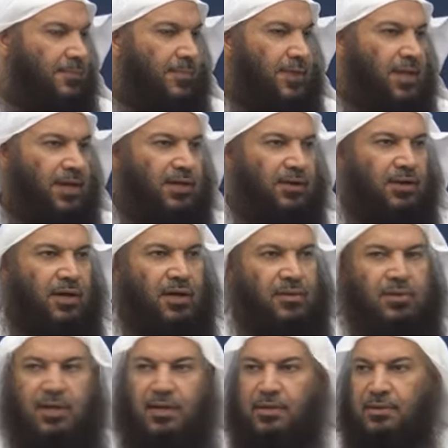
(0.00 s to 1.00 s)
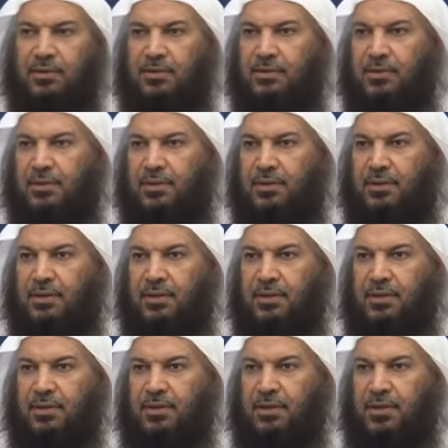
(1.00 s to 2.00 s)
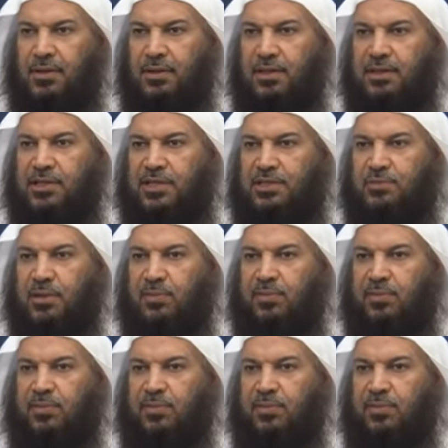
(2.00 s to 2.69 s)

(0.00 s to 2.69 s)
لكن قال لا إذا تجمع